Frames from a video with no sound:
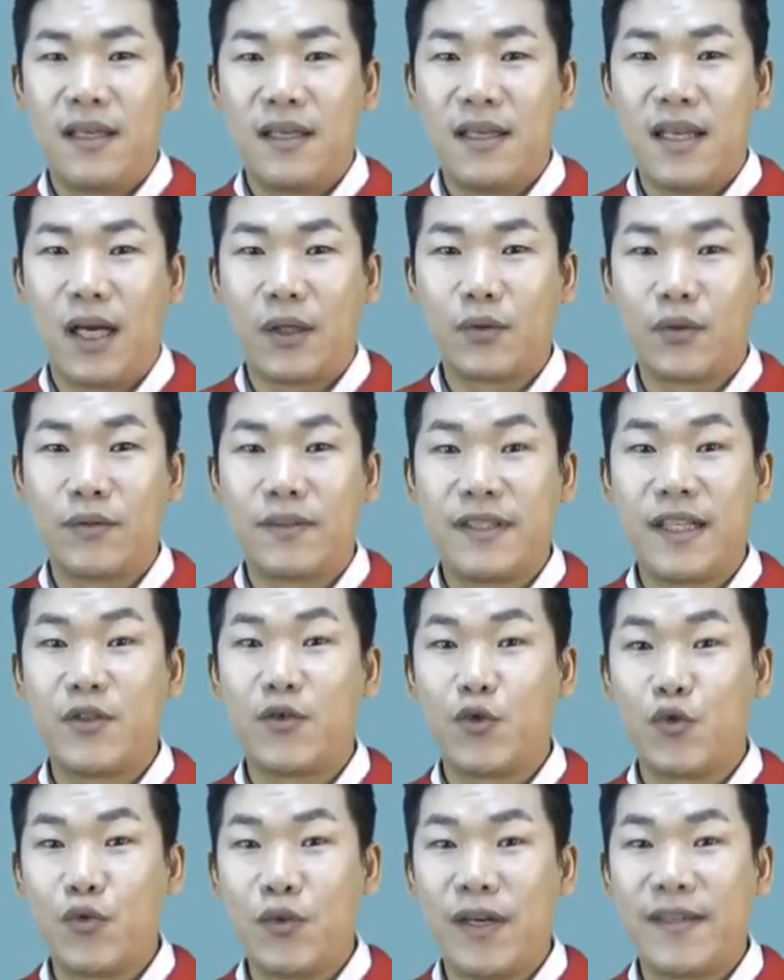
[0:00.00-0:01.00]
양도세
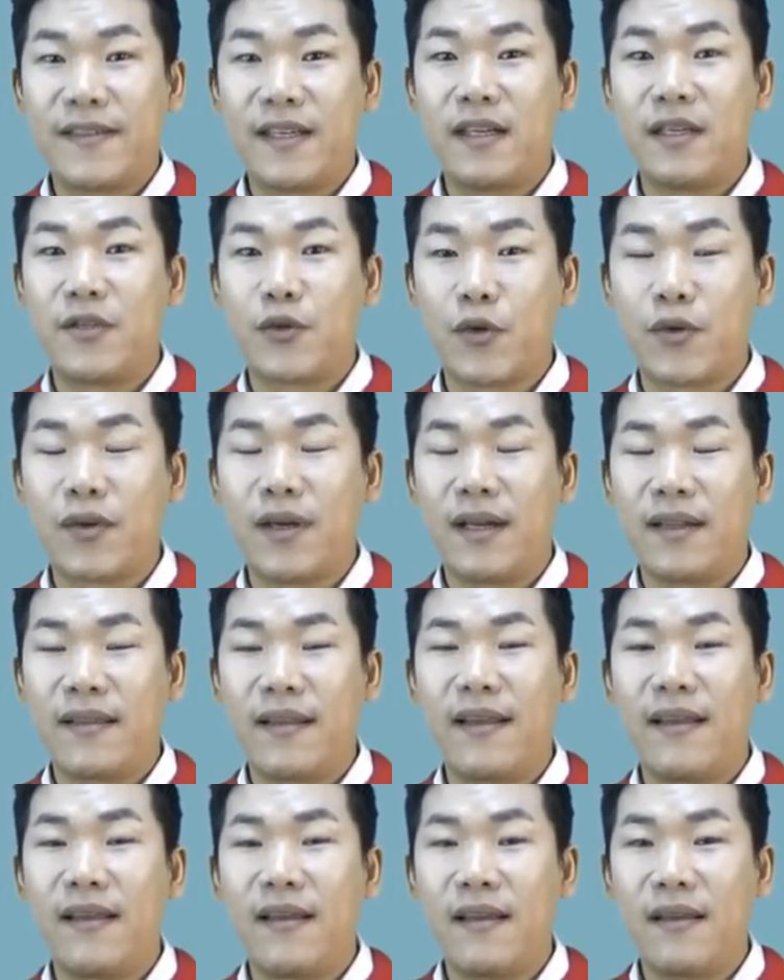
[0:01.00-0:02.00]
중과세를 적용할
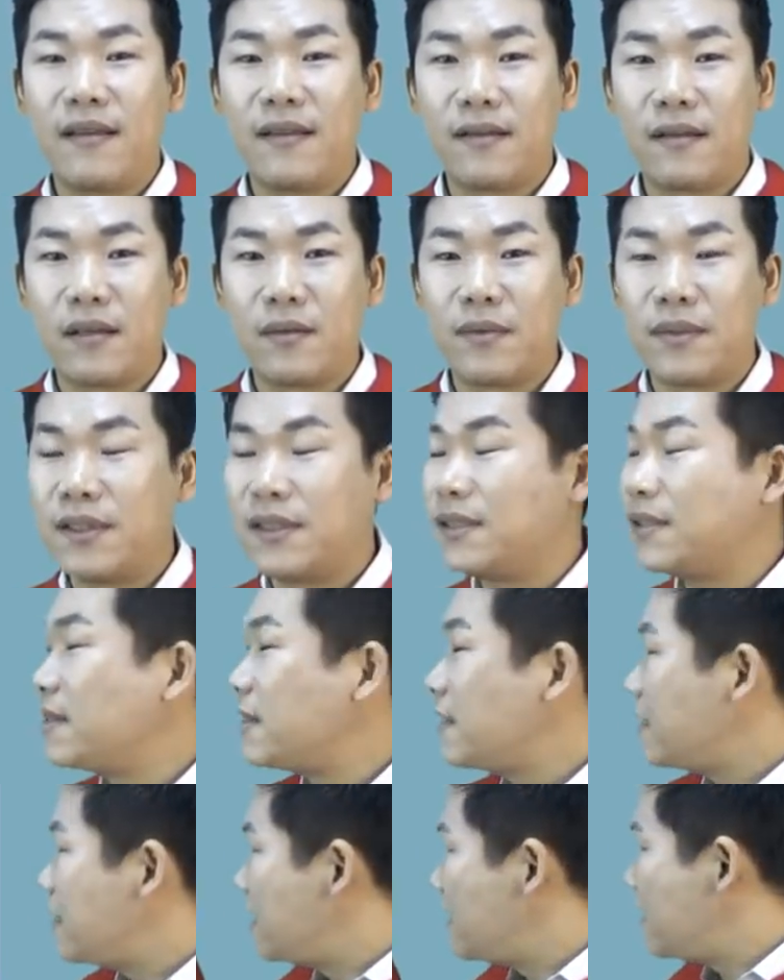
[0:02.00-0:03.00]
때 여러분은
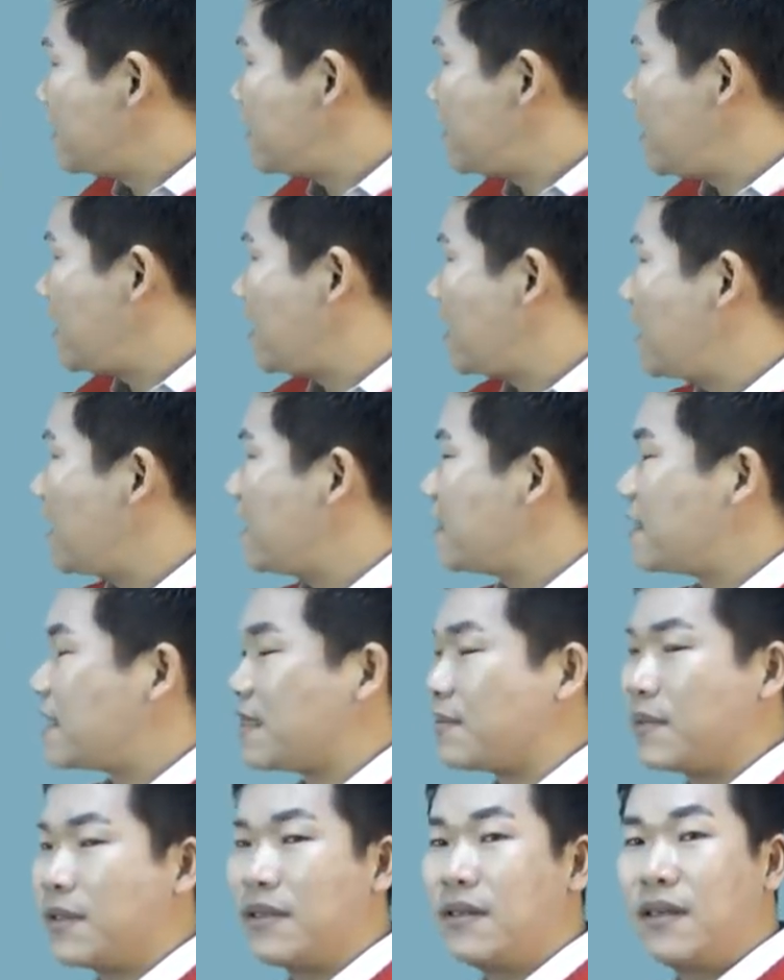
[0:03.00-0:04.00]
3개의
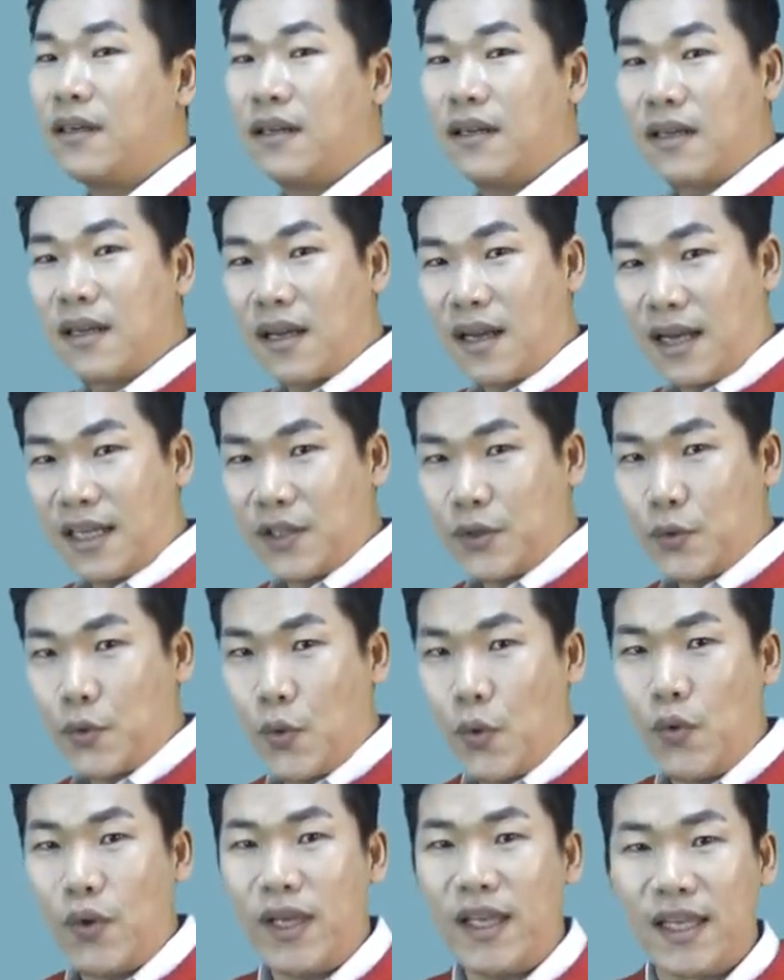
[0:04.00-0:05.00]
집을
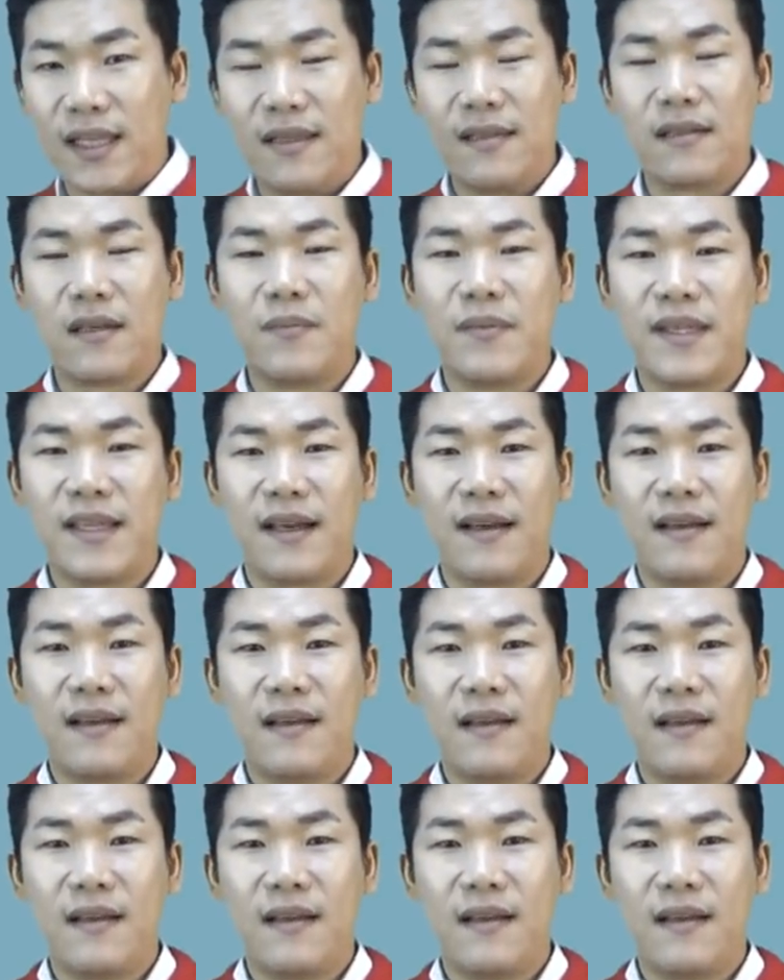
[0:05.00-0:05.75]
가지고 있는 겁니다.